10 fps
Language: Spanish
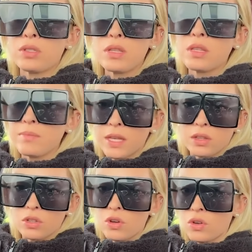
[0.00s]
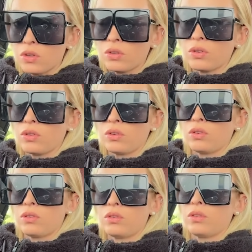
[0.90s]
sentimiento
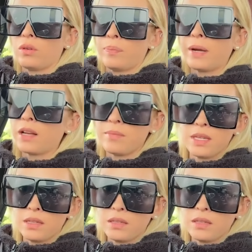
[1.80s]
para mí.